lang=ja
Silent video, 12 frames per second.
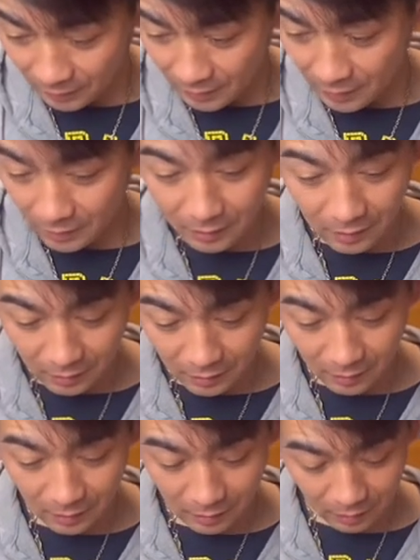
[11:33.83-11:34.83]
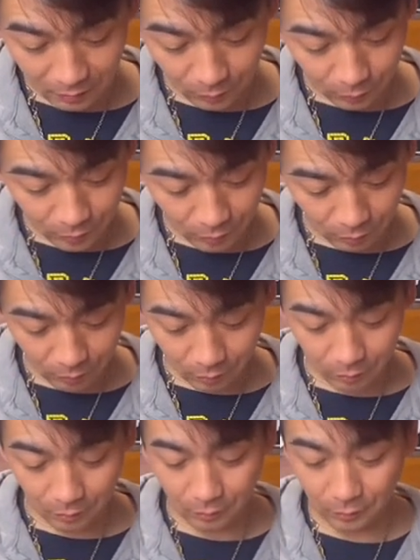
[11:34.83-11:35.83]
えー、
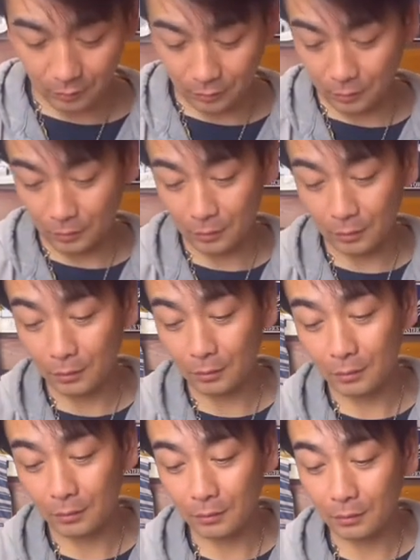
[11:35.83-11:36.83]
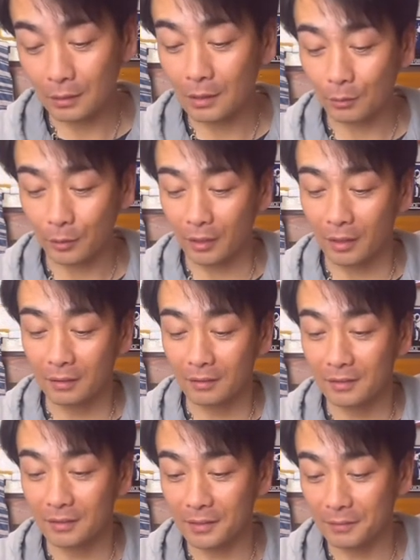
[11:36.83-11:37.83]
のーの、あ、これか。
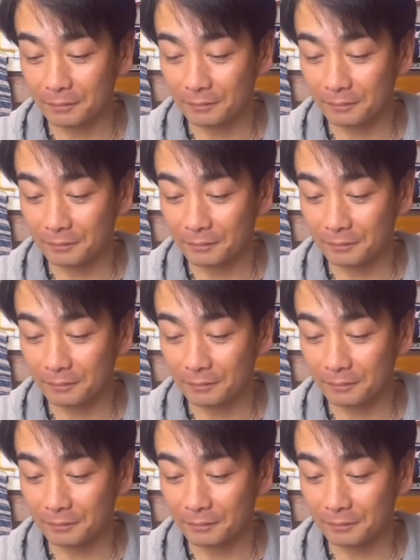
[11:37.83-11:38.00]
はい。